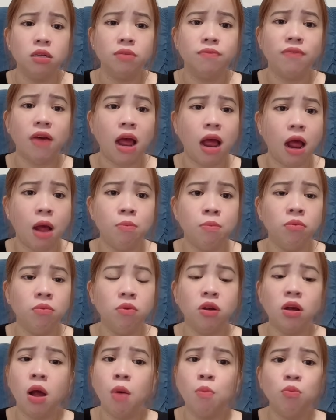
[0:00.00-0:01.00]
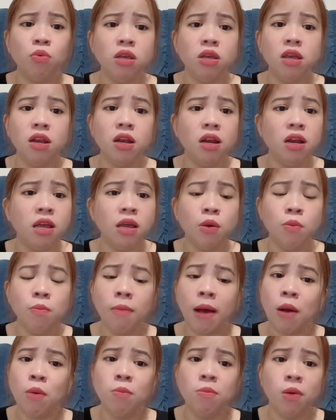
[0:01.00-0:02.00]
và ổng không có dính líu
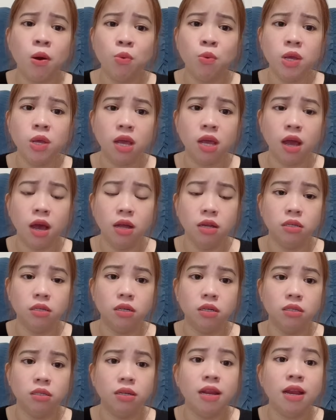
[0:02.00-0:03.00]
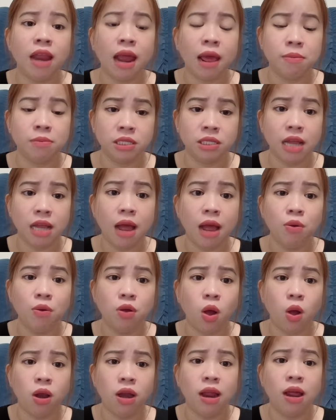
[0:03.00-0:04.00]
máu mủ gì hết thì làm sao
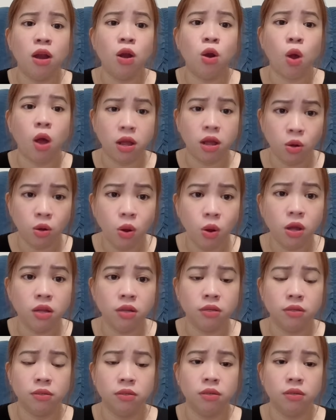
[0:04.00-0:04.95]
gọi là loạn lưng